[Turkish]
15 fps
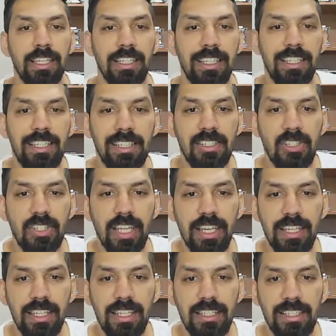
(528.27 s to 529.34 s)
İkisi
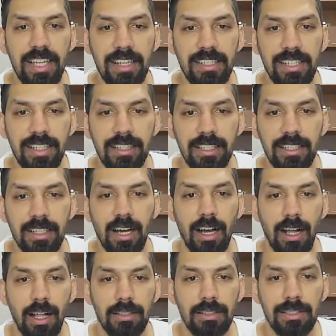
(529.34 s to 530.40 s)
de x ekseninin
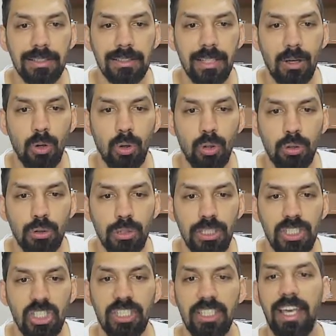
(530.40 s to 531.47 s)
altında olduğu
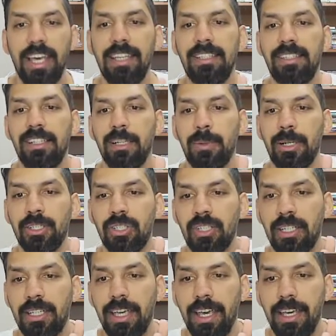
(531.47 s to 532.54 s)
için eksiyle
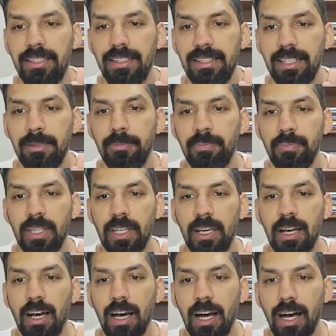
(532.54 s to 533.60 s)
başlayacak. Eksi
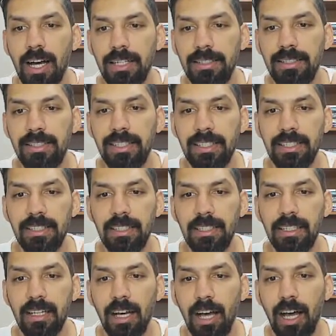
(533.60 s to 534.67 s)
artı
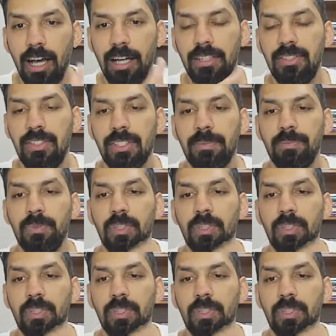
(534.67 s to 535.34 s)
artı.